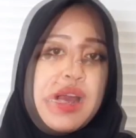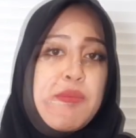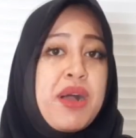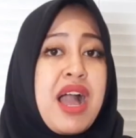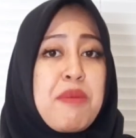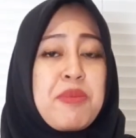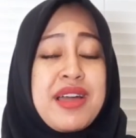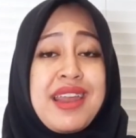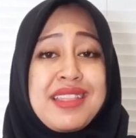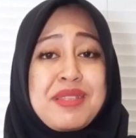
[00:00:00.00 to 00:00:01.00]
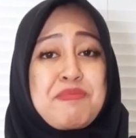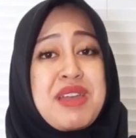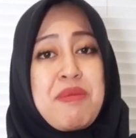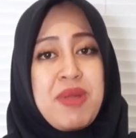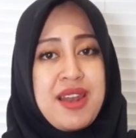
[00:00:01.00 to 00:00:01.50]
mengupgrade
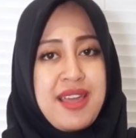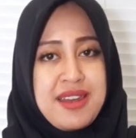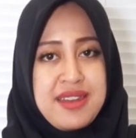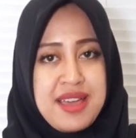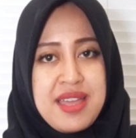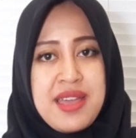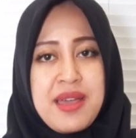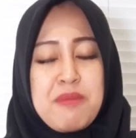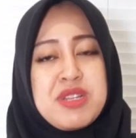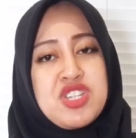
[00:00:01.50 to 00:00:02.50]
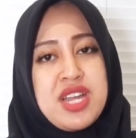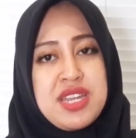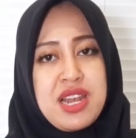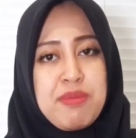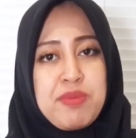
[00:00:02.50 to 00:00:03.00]
penampilan Anda
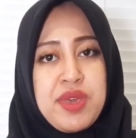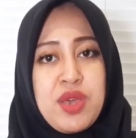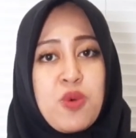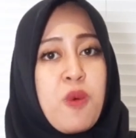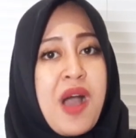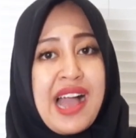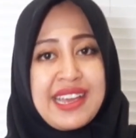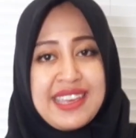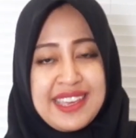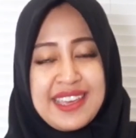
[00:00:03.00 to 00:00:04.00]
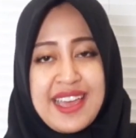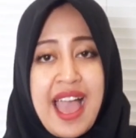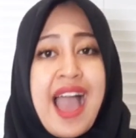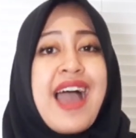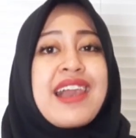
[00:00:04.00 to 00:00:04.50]
menjadi lebih wangi,
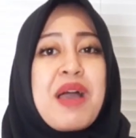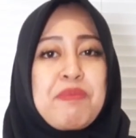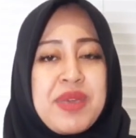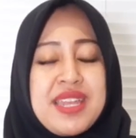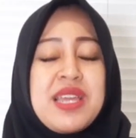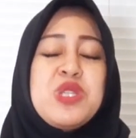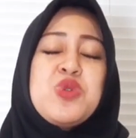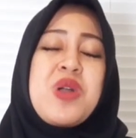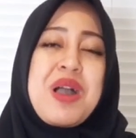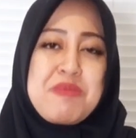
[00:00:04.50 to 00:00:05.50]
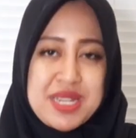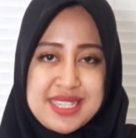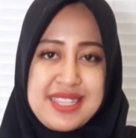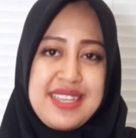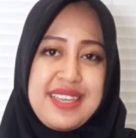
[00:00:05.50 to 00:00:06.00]
rapi, dan juga
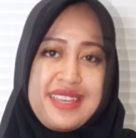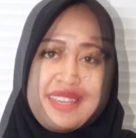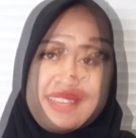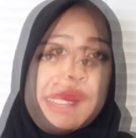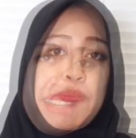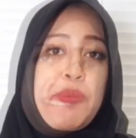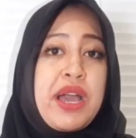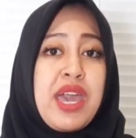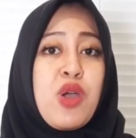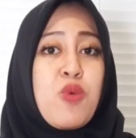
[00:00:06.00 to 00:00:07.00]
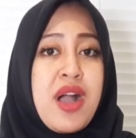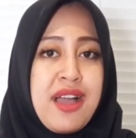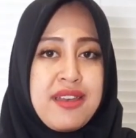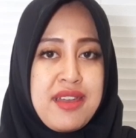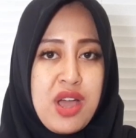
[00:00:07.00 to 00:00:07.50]
bersih. Pakai uang
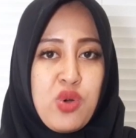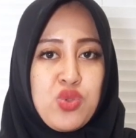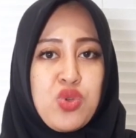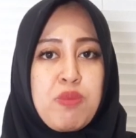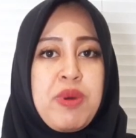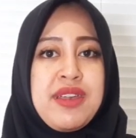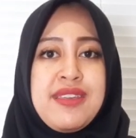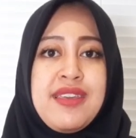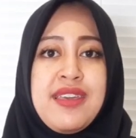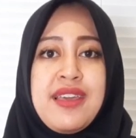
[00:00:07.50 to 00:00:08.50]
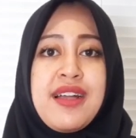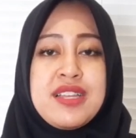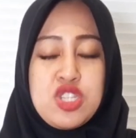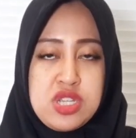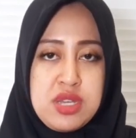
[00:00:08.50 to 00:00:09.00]
Anda untuk pergi
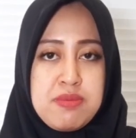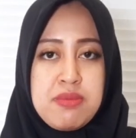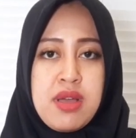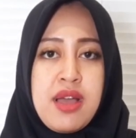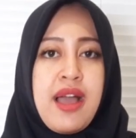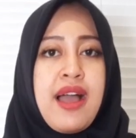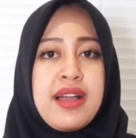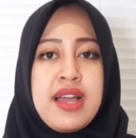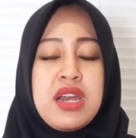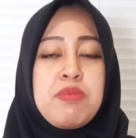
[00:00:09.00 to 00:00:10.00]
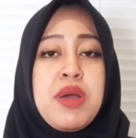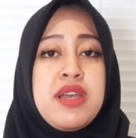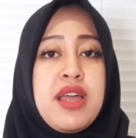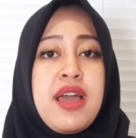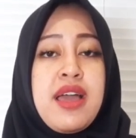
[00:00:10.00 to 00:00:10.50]
nge-gym agar
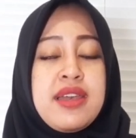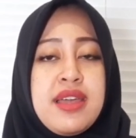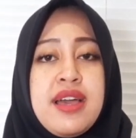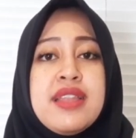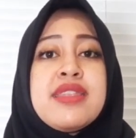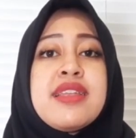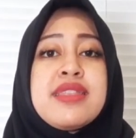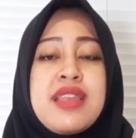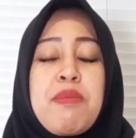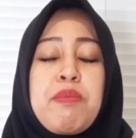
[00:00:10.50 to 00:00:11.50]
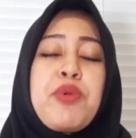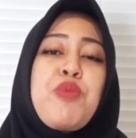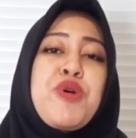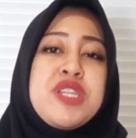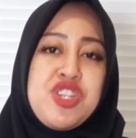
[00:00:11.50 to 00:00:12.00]
badan Anda tetap
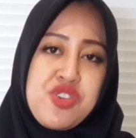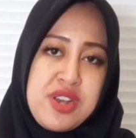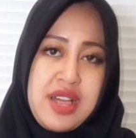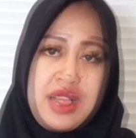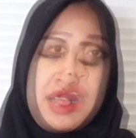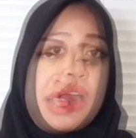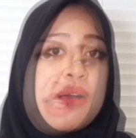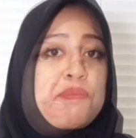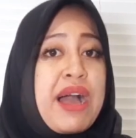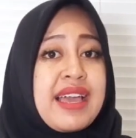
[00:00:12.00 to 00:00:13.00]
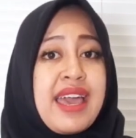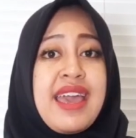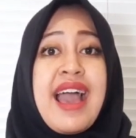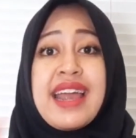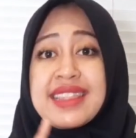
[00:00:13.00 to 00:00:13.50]
proporsional.
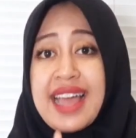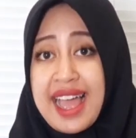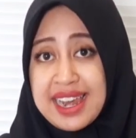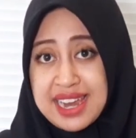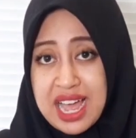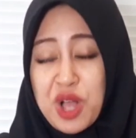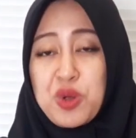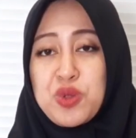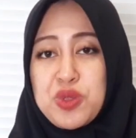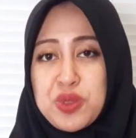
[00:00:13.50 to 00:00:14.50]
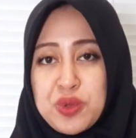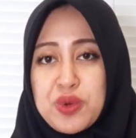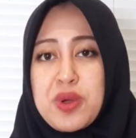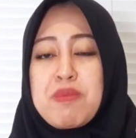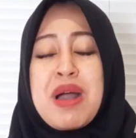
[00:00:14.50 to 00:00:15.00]
Pakai harta Anda
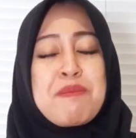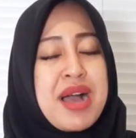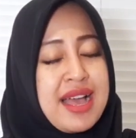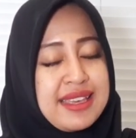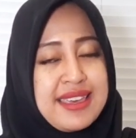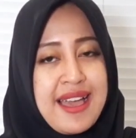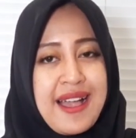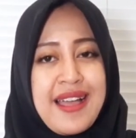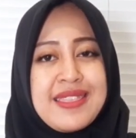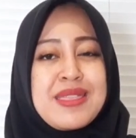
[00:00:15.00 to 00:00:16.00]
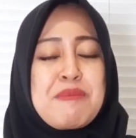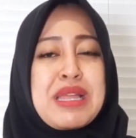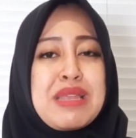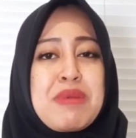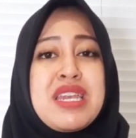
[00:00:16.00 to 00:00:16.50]
untuk membahagiakan
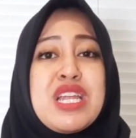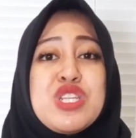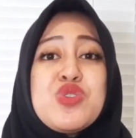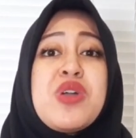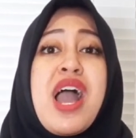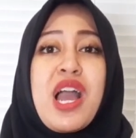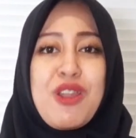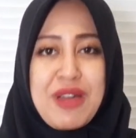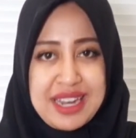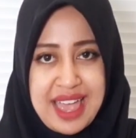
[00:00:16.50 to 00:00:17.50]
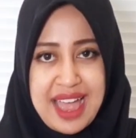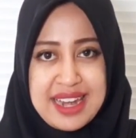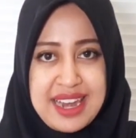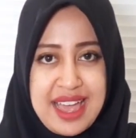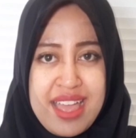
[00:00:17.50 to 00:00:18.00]
teman-teman dan juga keluarga
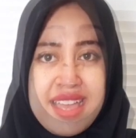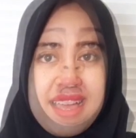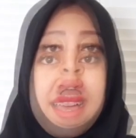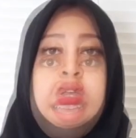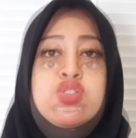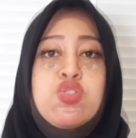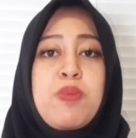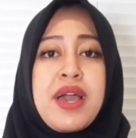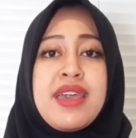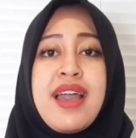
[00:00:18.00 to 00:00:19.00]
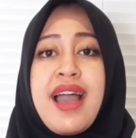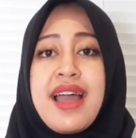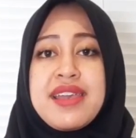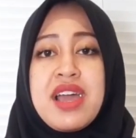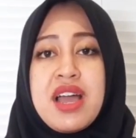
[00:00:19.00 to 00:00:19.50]
Anda supaya
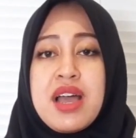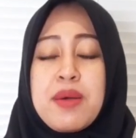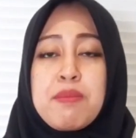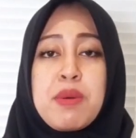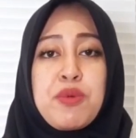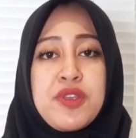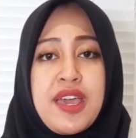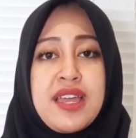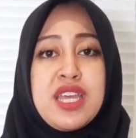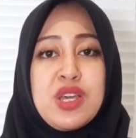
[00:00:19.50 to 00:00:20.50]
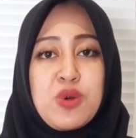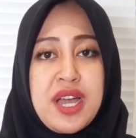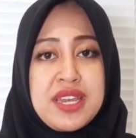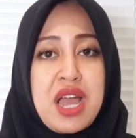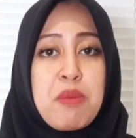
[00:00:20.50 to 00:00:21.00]
Anda mempunyai
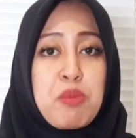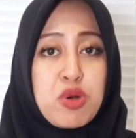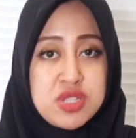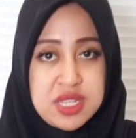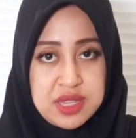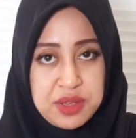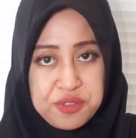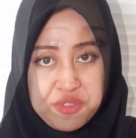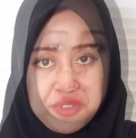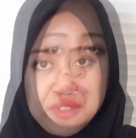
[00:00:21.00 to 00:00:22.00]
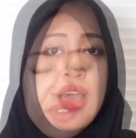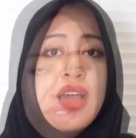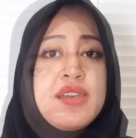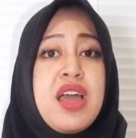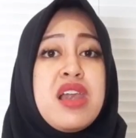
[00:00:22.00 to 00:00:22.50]
lingkungan yang positif
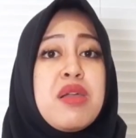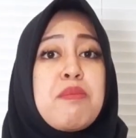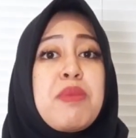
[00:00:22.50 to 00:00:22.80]
dan